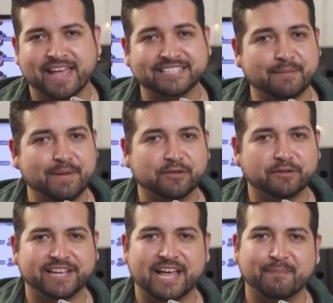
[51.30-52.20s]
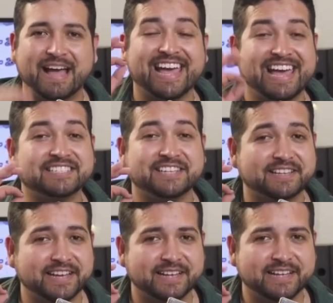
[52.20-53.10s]
Este método se llama
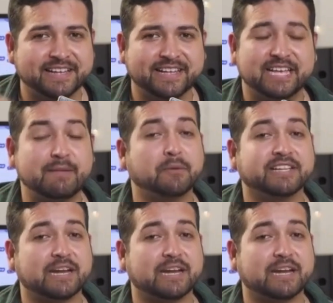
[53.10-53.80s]
ST. Vamos a